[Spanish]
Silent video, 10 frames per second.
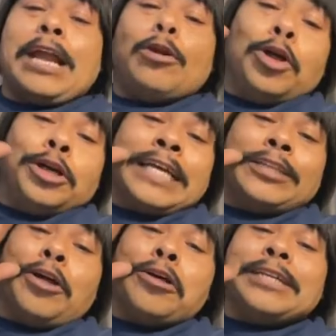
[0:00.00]
Saludos
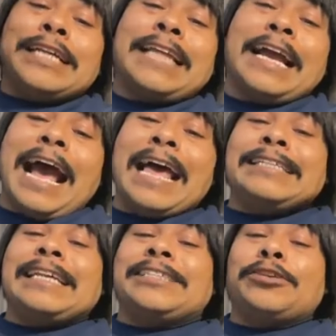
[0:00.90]
a todos desde
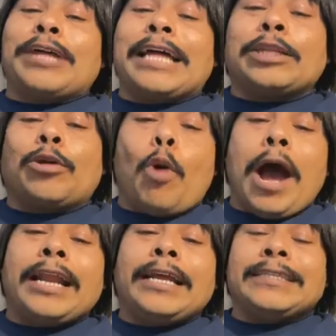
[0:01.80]
acá, desde Ciudad
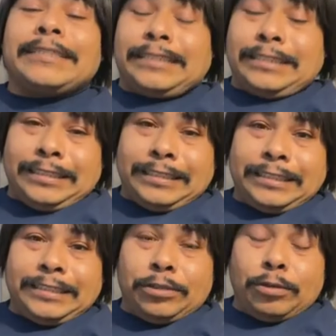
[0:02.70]
Juárez.
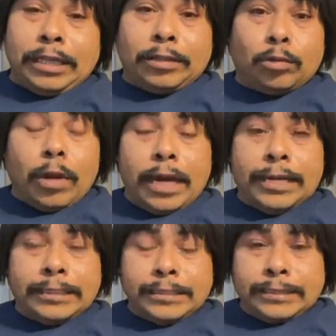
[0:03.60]
Ciudad
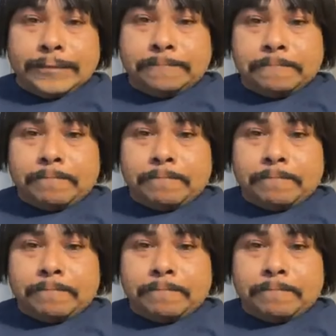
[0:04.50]
Juárez.